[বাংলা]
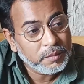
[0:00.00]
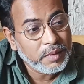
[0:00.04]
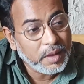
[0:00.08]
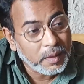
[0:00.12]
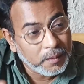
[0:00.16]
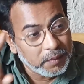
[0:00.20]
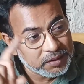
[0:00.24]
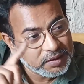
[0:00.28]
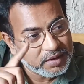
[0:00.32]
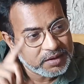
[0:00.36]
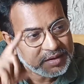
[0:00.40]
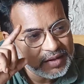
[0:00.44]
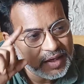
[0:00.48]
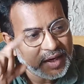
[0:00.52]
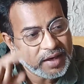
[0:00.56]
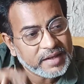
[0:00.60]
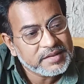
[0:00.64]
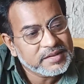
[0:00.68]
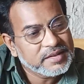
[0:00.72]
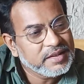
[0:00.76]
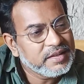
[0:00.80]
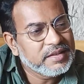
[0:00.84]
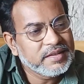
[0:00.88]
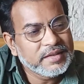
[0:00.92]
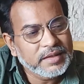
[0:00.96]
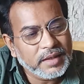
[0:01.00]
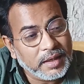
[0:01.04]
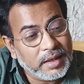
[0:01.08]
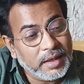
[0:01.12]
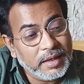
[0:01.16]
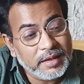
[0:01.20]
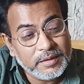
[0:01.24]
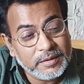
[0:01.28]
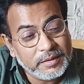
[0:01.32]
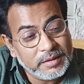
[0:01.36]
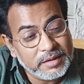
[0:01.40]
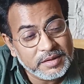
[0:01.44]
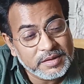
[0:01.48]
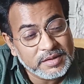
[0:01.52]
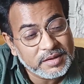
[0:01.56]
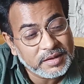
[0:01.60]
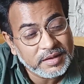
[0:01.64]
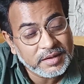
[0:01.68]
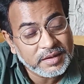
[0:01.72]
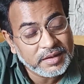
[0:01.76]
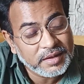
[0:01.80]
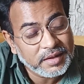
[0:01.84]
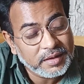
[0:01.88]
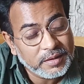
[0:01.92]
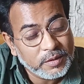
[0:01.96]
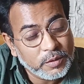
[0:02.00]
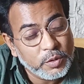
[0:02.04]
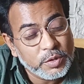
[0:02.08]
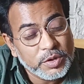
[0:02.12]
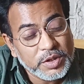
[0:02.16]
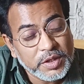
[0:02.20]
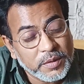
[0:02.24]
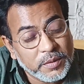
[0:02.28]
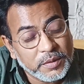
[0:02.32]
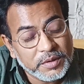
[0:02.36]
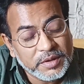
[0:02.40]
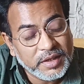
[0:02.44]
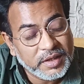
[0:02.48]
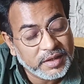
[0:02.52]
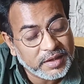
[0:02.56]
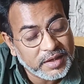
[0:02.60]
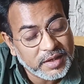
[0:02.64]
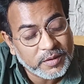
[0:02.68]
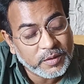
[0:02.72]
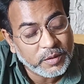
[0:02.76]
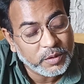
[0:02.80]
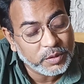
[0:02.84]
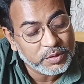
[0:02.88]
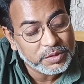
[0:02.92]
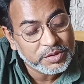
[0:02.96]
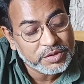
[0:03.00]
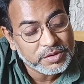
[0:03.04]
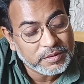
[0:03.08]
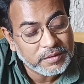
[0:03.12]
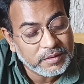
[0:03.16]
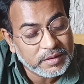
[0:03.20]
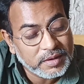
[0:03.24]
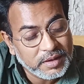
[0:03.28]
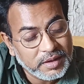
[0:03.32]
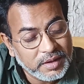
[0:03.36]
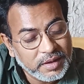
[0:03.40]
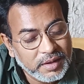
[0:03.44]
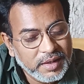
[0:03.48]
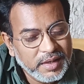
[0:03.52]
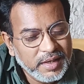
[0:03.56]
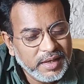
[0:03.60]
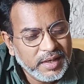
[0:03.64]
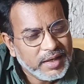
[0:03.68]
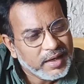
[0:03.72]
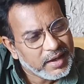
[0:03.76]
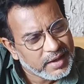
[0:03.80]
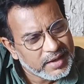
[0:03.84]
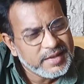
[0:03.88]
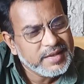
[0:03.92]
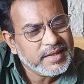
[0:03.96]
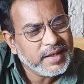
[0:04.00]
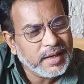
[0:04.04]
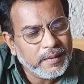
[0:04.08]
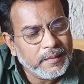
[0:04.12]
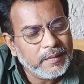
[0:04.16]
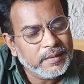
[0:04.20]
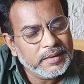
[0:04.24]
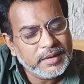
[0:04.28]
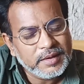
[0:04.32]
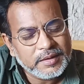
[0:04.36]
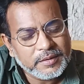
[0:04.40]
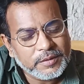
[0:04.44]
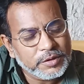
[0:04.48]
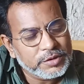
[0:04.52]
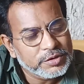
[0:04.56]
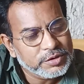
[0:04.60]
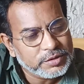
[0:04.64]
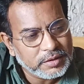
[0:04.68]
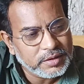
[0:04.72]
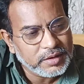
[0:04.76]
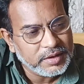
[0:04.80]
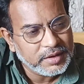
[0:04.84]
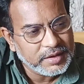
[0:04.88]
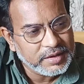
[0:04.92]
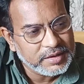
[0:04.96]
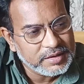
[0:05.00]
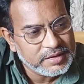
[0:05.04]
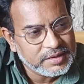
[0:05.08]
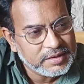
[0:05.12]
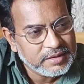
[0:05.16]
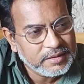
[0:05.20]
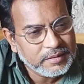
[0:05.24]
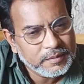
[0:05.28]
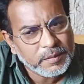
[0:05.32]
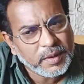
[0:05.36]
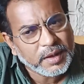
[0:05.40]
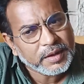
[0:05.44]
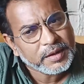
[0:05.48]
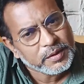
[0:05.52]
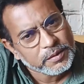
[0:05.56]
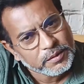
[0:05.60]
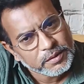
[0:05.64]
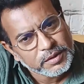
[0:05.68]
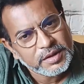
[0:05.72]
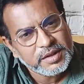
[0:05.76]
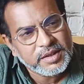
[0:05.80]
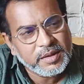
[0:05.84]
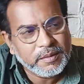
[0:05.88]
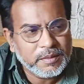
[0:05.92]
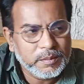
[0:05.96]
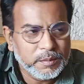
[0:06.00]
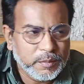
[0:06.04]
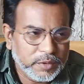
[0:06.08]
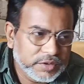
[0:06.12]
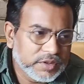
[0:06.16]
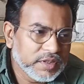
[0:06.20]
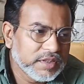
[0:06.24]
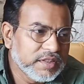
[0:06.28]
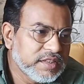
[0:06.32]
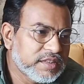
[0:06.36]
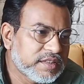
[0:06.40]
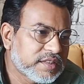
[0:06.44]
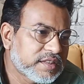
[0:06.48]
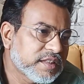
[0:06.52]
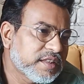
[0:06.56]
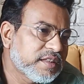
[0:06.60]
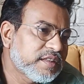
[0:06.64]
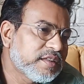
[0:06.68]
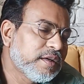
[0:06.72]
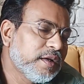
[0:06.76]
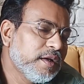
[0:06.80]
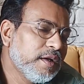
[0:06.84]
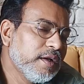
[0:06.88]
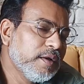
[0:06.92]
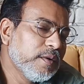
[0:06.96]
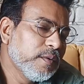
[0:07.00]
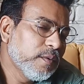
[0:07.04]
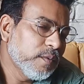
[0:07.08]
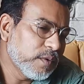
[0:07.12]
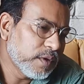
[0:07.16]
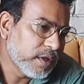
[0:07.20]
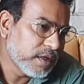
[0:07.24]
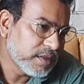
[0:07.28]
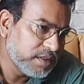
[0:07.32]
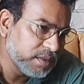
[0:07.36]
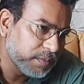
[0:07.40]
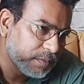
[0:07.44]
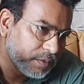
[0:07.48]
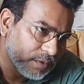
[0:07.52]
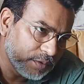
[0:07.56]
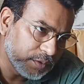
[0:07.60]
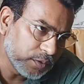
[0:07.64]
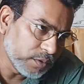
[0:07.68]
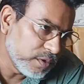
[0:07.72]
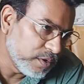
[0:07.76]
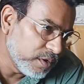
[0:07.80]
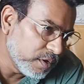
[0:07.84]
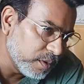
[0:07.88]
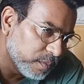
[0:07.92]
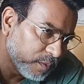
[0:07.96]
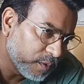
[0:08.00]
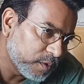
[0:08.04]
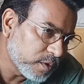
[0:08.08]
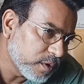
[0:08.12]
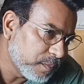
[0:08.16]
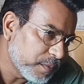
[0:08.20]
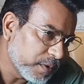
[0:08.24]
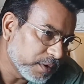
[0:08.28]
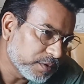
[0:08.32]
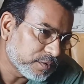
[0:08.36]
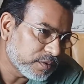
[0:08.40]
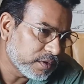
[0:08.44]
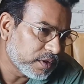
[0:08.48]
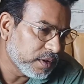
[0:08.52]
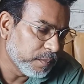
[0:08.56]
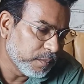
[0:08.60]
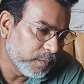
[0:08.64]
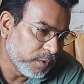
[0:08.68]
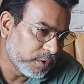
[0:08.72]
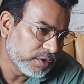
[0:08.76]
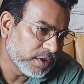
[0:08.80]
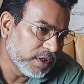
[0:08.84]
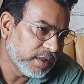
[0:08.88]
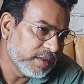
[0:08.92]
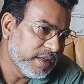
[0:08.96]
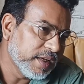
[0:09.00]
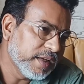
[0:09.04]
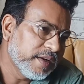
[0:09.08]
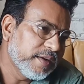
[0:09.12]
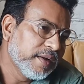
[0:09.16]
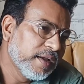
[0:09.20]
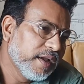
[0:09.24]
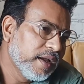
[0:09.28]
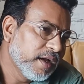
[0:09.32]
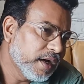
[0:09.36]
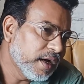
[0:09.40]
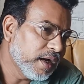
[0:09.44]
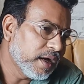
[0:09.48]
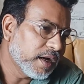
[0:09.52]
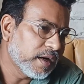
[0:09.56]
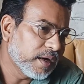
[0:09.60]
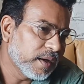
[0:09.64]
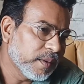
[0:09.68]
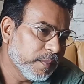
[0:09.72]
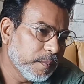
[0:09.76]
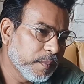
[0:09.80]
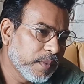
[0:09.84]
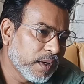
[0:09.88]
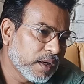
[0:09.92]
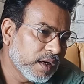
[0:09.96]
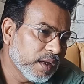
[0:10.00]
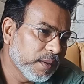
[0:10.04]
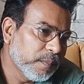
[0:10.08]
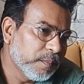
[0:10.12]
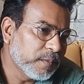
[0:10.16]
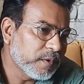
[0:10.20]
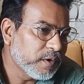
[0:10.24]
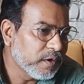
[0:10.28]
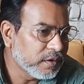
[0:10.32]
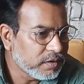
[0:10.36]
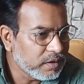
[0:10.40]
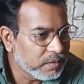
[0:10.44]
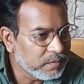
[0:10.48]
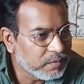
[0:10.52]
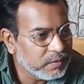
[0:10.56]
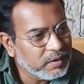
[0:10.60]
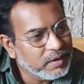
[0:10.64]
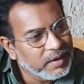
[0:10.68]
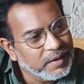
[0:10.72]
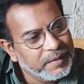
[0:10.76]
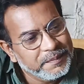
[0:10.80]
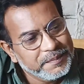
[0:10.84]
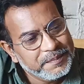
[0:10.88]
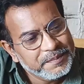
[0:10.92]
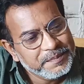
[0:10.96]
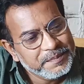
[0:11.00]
তবে আমাদের ট্যাক্সের টাকাই হয়েছে এটা কোটি কোটি টাকা খরচ করে এইটা আমাদের কষ্ট লেগেছে বাকি উনি যেমন মজা দিচ্ছেন ওনার যেমন দলীয় মুখপাত্ররা মজা দেন আগ্রাম বাগ্রাম কথা বলে